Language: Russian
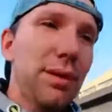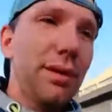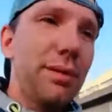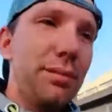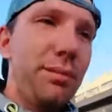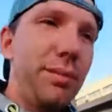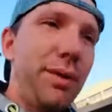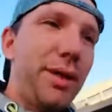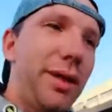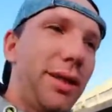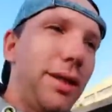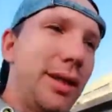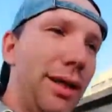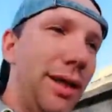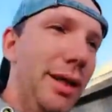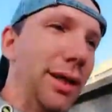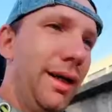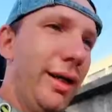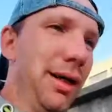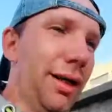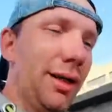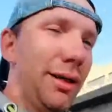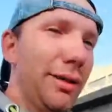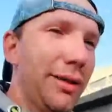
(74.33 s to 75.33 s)
мало
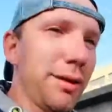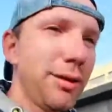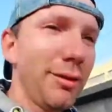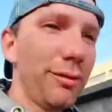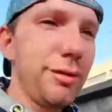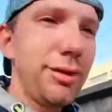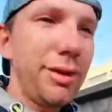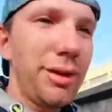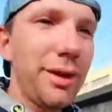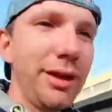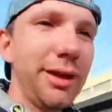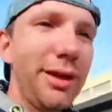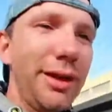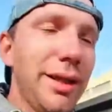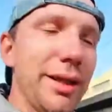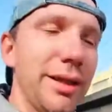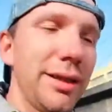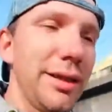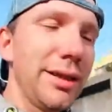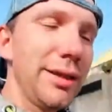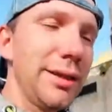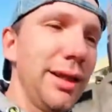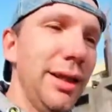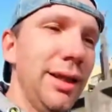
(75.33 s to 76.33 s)

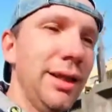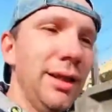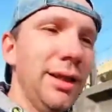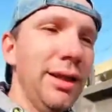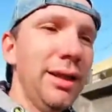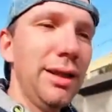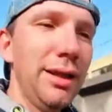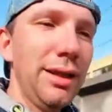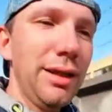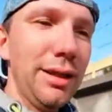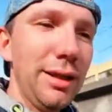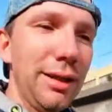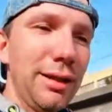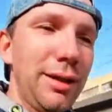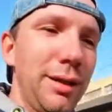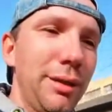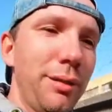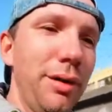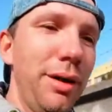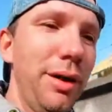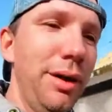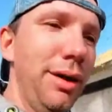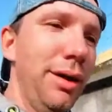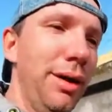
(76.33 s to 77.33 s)
вероятность
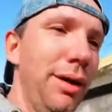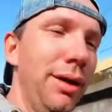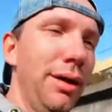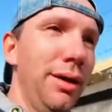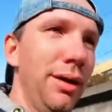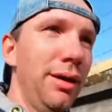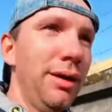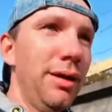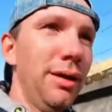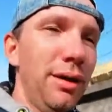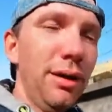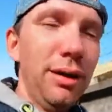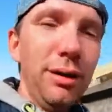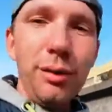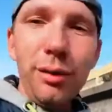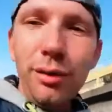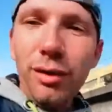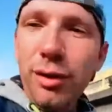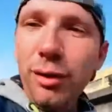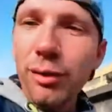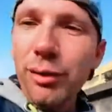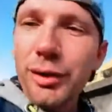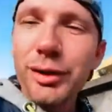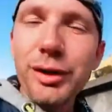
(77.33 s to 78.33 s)
этого. Ну,
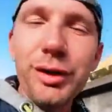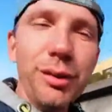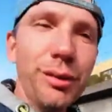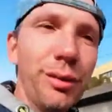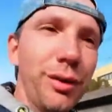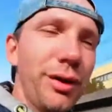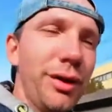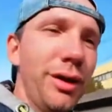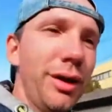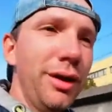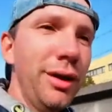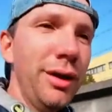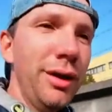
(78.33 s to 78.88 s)
короче, вот